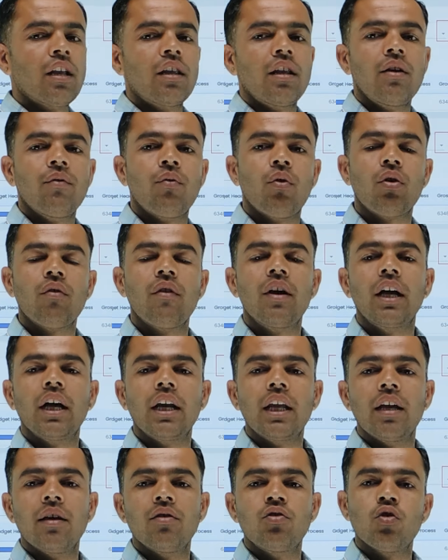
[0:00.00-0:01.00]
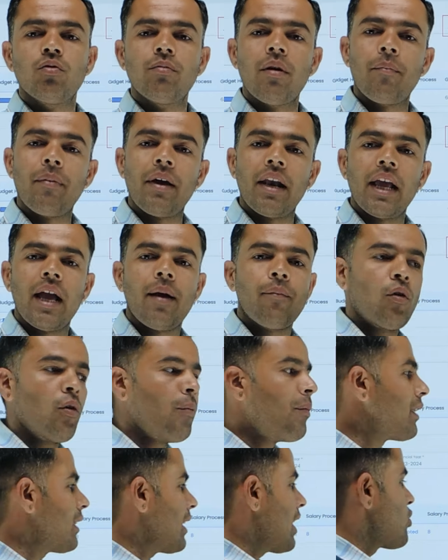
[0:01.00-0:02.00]
ट्रेजरी फॉरवर्ड करिए जो मैं पहले
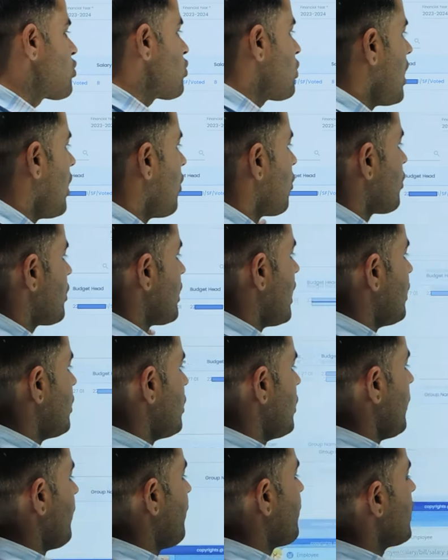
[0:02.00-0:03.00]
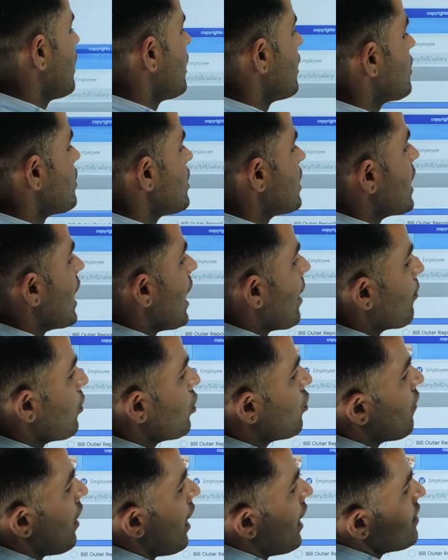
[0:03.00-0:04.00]
आपको बता चुका हूं साथियों ठीक है आप
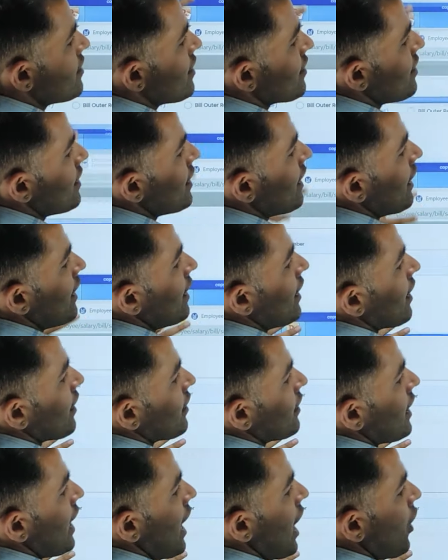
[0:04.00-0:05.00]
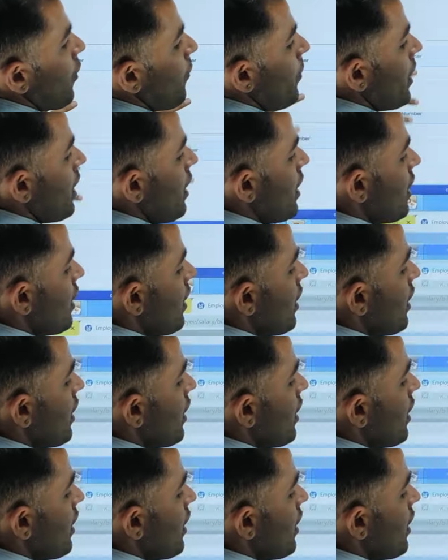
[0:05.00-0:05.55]
लोग वहां जैसे ही क्लिक करते हैं आंख पे